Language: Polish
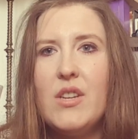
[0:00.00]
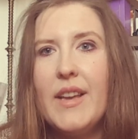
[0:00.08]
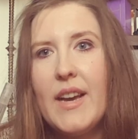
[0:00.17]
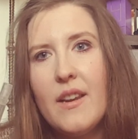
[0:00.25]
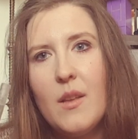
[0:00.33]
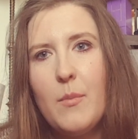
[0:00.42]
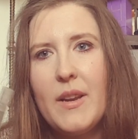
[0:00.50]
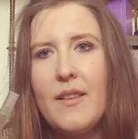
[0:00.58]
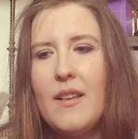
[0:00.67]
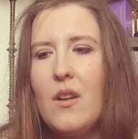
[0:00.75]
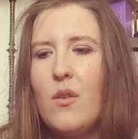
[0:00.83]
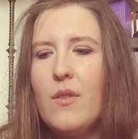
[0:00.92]
czyli Carnel
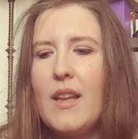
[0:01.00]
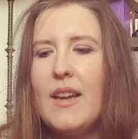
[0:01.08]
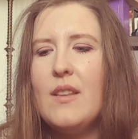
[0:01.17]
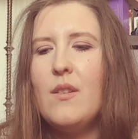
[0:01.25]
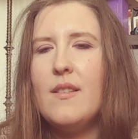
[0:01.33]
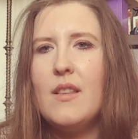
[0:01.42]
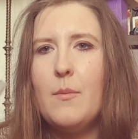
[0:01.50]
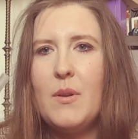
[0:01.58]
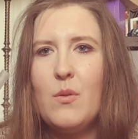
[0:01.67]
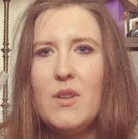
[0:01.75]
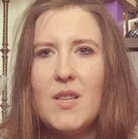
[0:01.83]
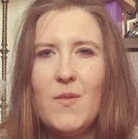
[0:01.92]
Barcelona i to jest zapach,
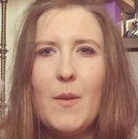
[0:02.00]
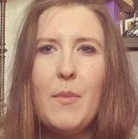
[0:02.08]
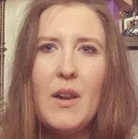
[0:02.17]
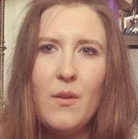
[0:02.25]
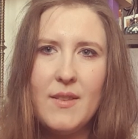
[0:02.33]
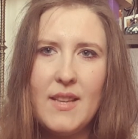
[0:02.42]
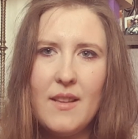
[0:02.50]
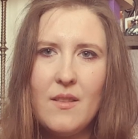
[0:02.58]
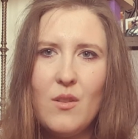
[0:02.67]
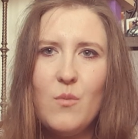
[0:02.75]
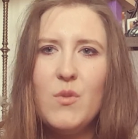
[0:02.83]
który się nazywa Palo Santo.